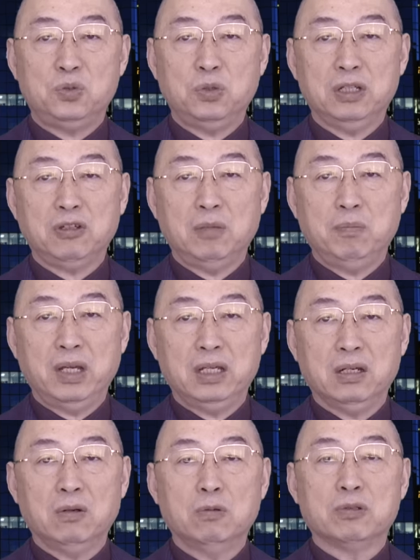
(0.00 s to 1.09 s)
绝对没
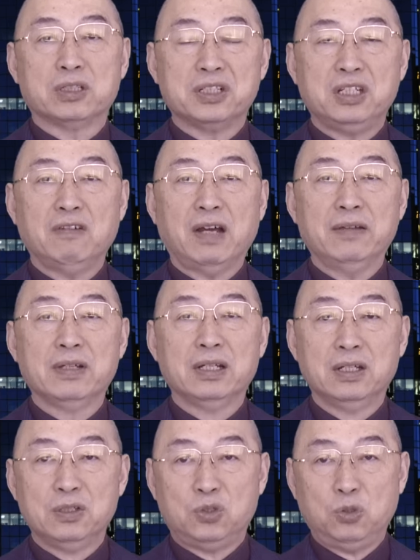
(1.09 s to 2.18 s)
有五十七万，
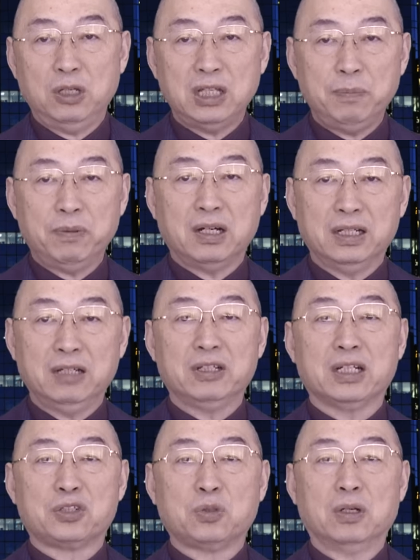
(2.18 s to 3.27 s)
绝对不可能有
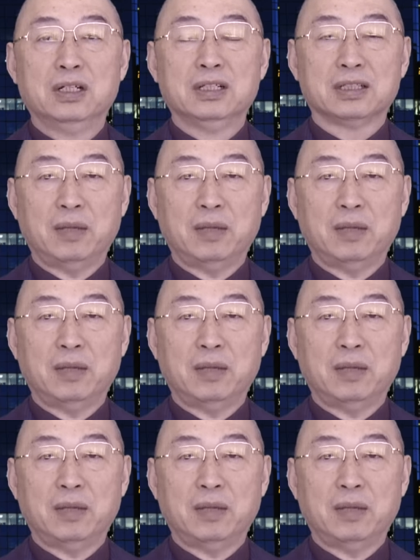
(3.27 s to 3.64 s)
那个数。